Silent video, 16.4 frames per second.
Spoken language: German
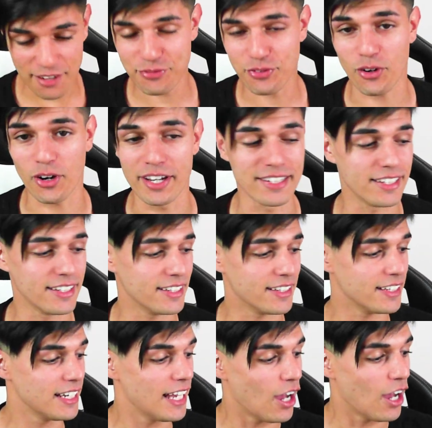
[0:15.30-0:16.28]
Freunde,
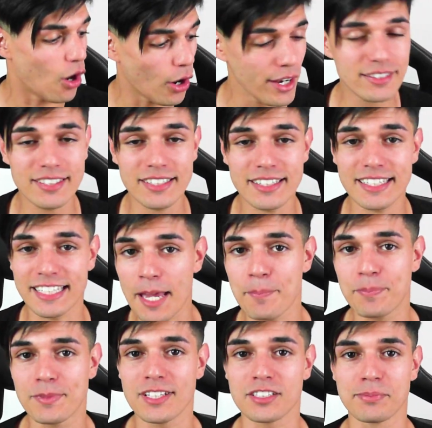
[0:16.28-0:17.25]
heute
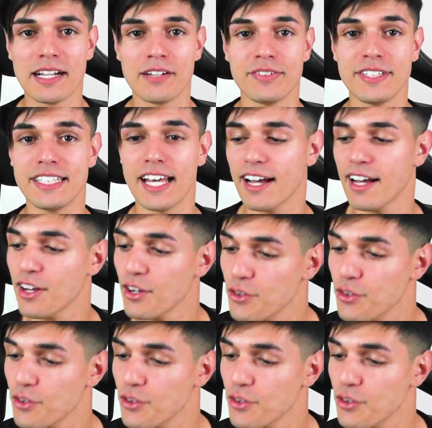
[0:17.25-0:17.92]
gibt es mal wieder